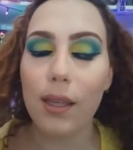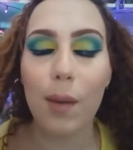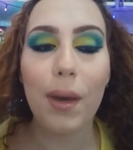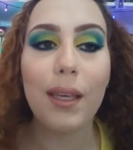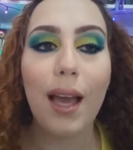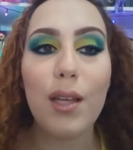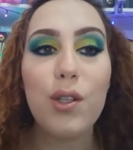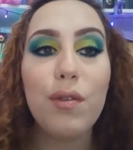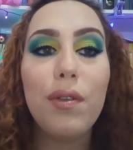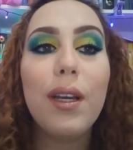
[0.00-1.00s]
E a
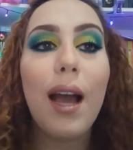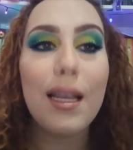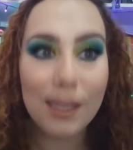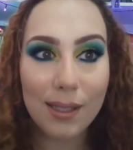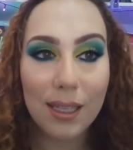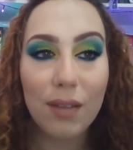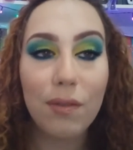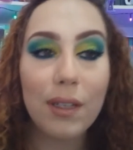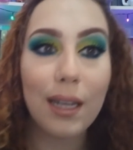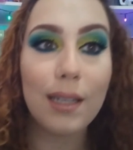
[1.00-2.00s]
maquiagem fica assim
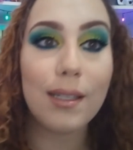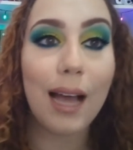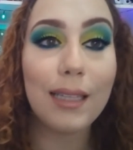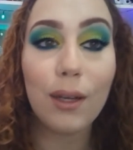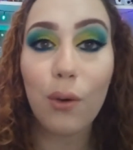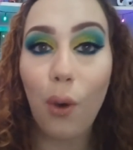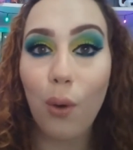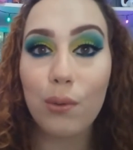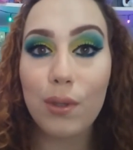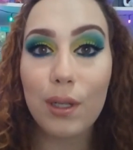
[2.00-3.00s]
finalizada
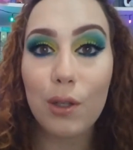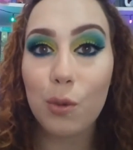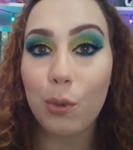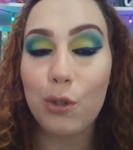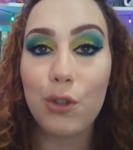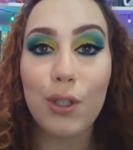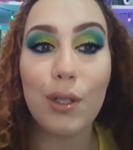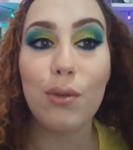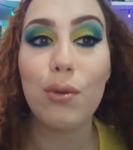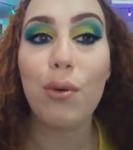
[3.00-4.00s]
com os cílios
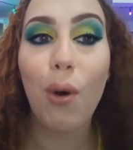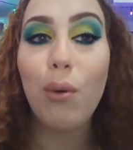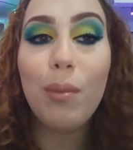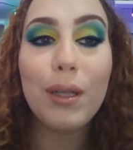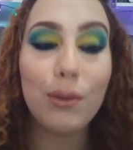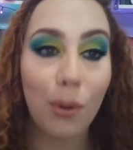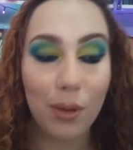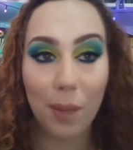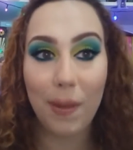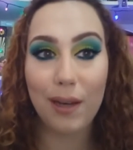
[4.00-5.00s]
postiço, com o
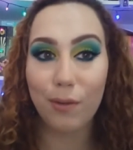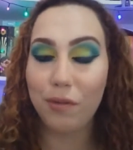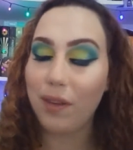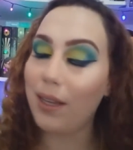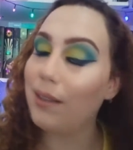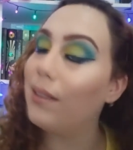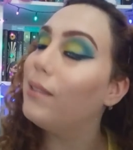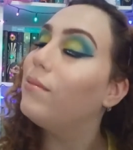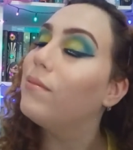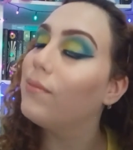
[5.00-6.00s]
batom e a pele
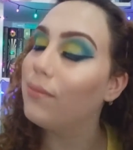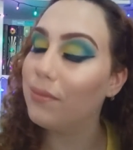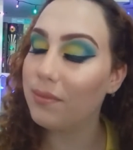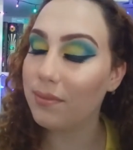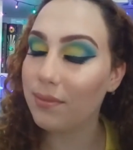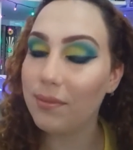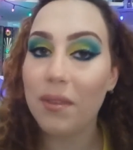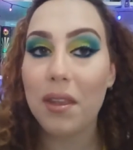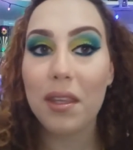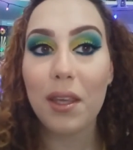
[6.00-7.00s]
feita.
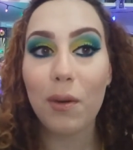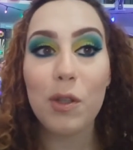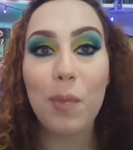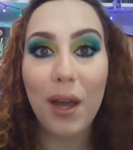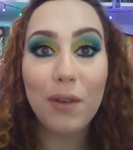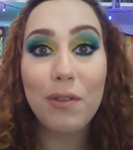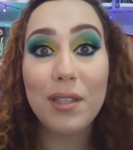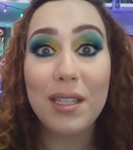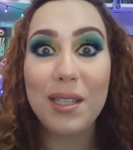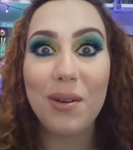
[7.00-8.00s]
E eu espero que
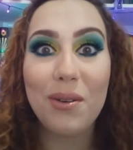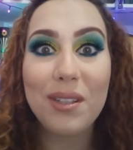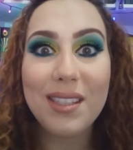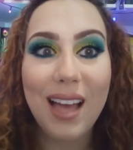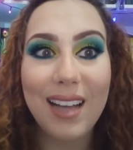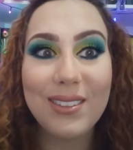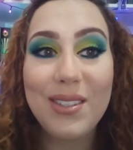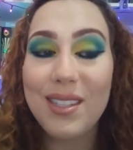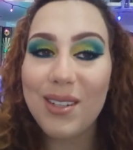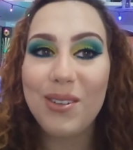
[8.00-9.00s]
vocês tenham gostado.
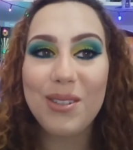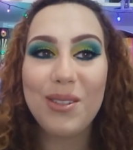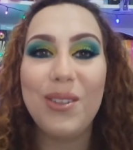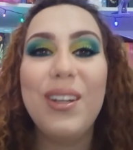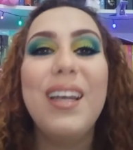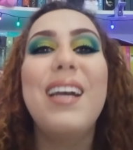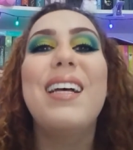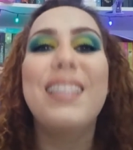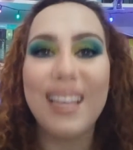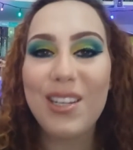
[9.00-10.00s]
Se gostou,
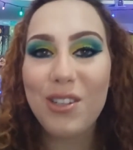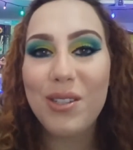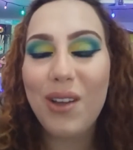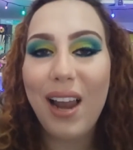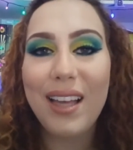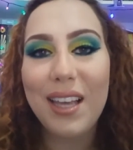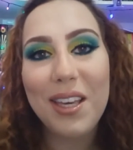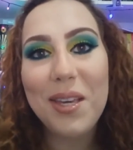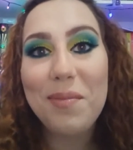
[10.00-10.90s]
deixa o seu like aqui